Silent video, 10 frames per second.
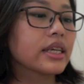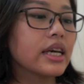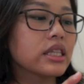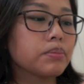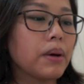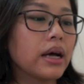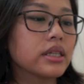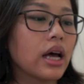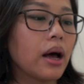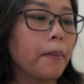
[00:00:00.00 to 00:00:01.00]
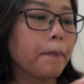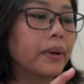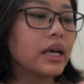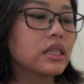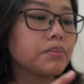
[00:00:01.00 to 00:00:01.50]
Kids Bossa。
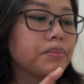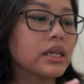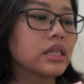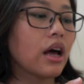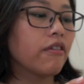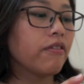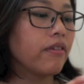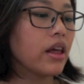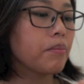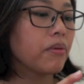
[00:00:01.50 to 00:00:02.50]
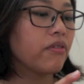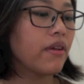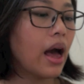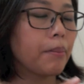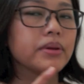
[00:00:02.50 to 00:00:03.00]
Kids Bossa Flip
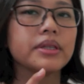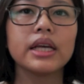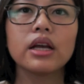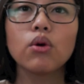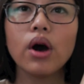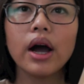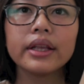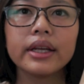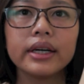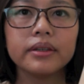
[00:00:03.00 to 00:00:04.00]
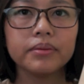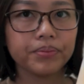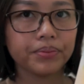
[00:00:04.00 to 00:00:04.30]
Flap 这一块呢，